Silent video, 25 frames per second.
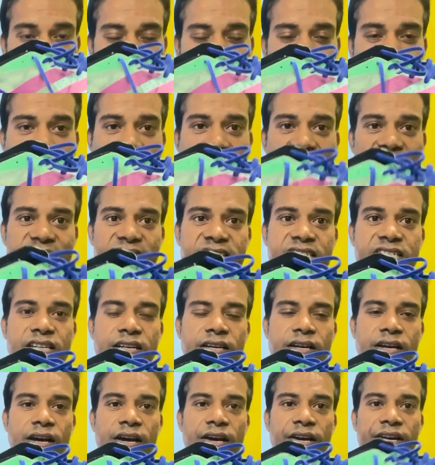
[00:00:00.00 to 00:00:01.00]
फास्ट
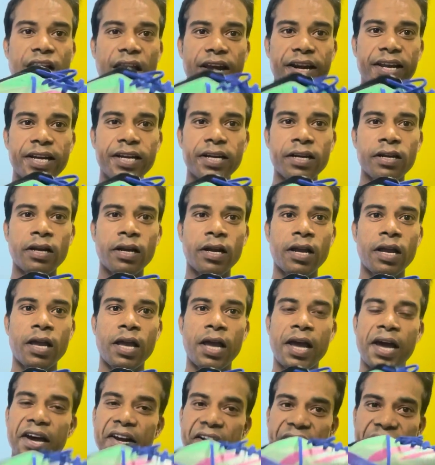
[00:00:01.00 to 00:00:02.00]
रनिंग
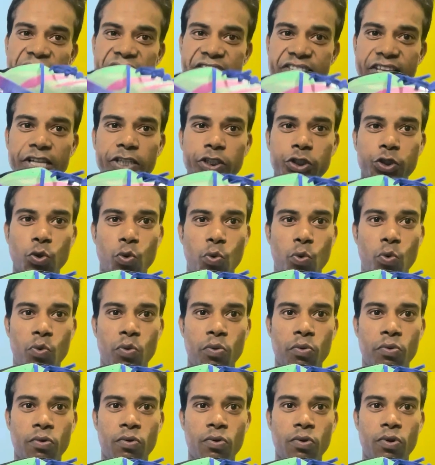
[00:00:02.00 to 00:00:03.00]
रेसिंग शू
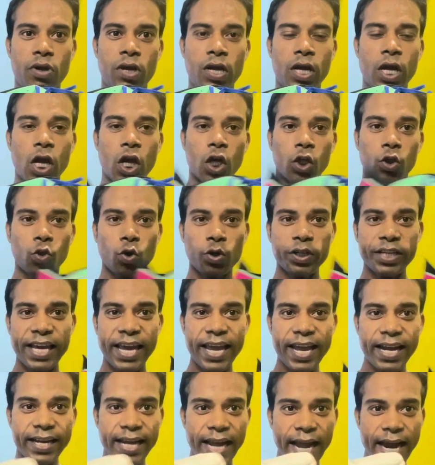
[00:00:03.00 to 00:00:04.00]
तो
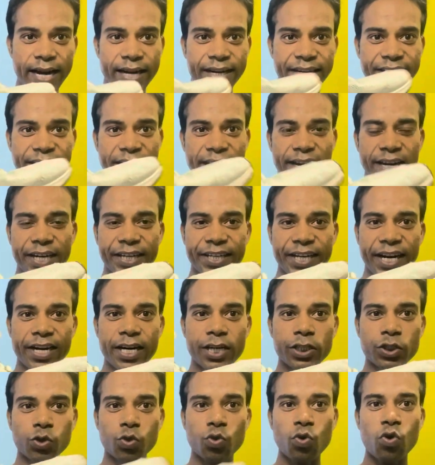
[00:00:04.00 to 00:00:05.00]
ये एक है डेली
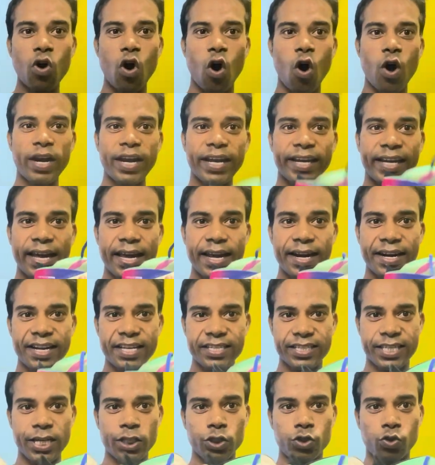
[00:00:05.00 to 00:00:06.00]
ट्रेनर शू और एक है
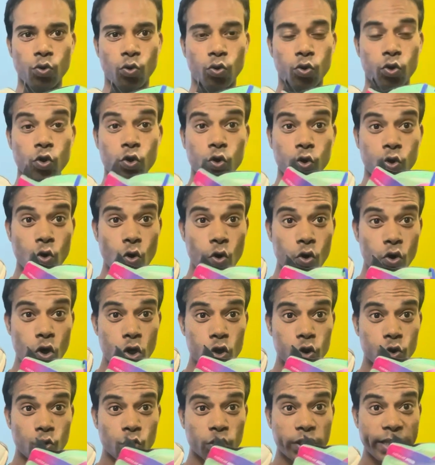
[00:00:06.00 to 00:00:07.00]
रेसिंग शू तो दोनों
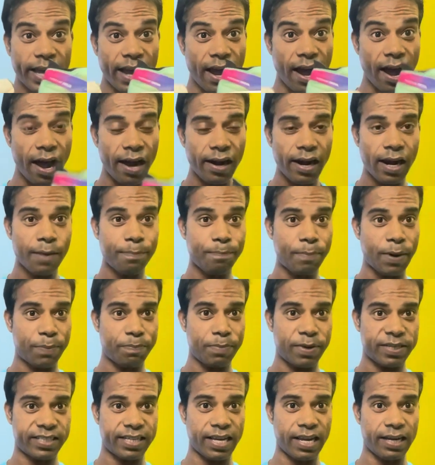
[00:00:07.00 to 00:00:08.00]
जूते अलग
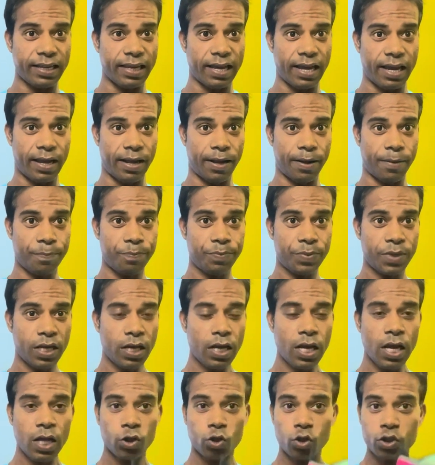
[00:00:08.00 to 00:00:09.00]
पर्पस के लिए हैं
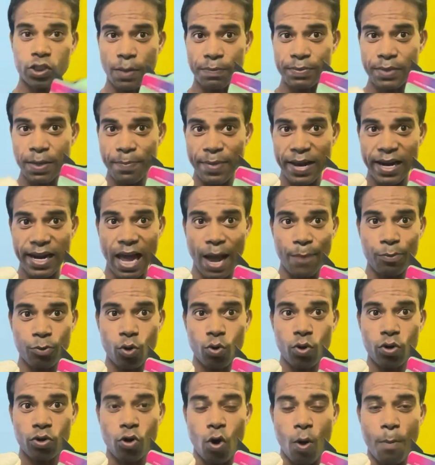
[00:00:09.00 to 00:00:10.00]
तो सबसे पहले
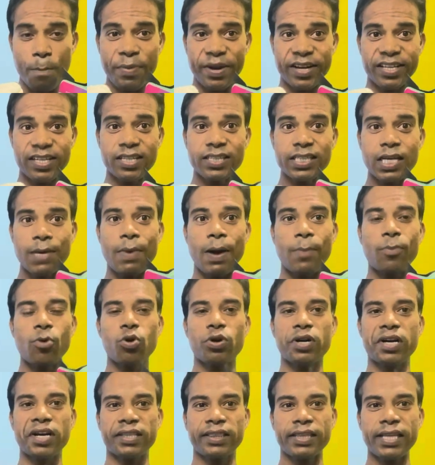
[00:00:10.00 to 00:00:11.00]
आपको कंपैरिजन जब हम
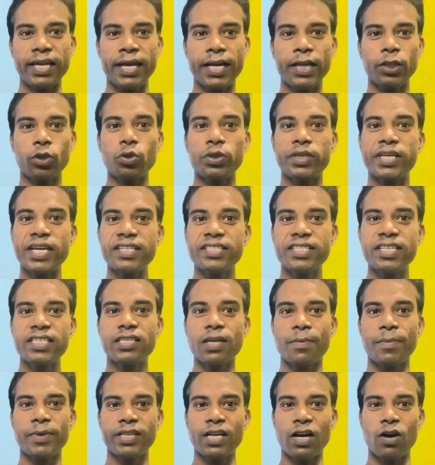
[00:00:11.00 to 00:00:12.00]
लोग करते हैं तो यह चीज
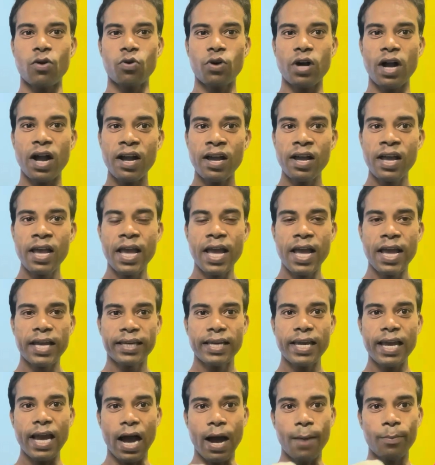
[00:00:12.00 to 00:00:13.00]
समझना होगा
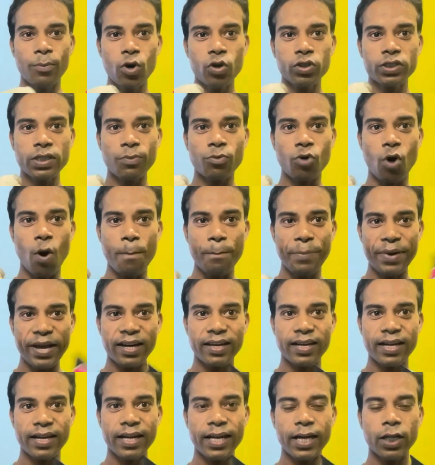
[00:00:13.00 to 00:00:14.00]
कि हम लोग जब कंपेयर
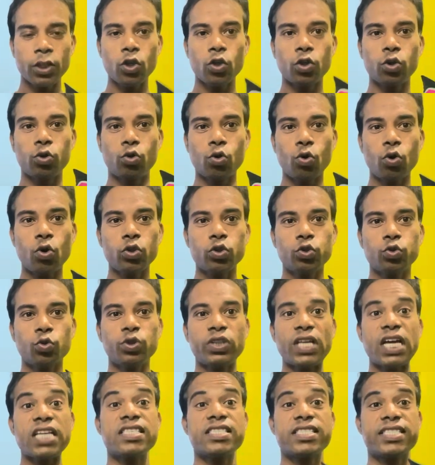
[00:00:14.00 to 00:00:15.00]
करेंगे तो दो
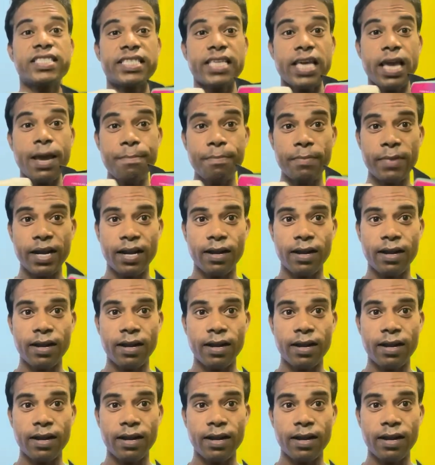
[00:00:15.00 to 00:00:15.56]
जूता सेम